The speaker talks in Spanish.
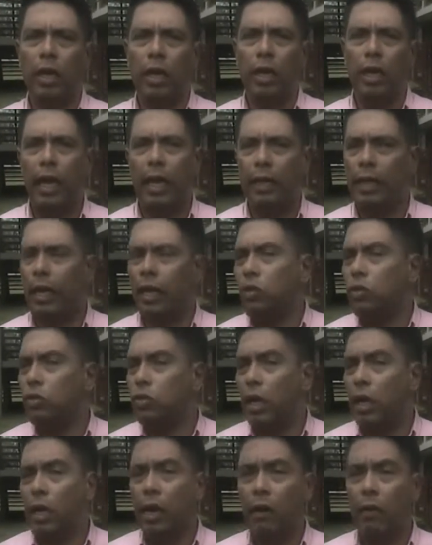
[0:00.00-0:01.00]
La
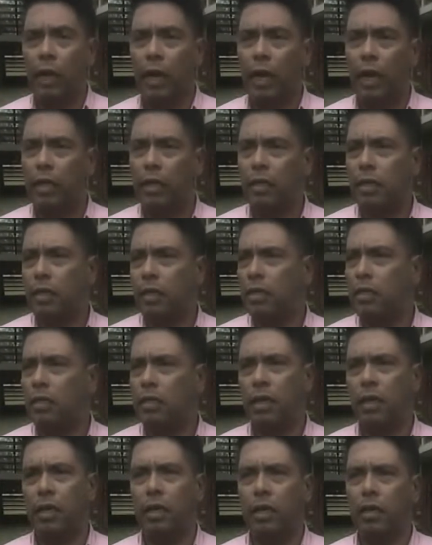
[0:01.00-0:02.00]
tradicional cabalgata
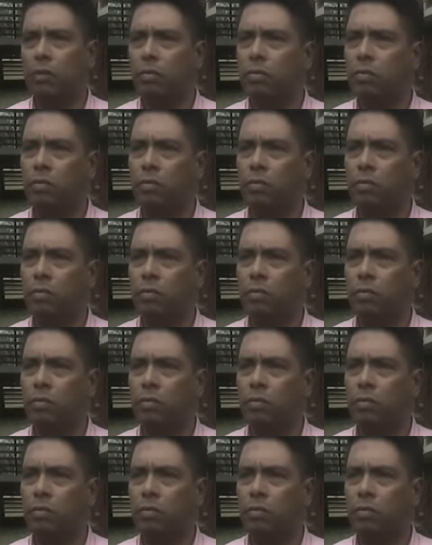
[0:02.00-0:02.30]
eh, ya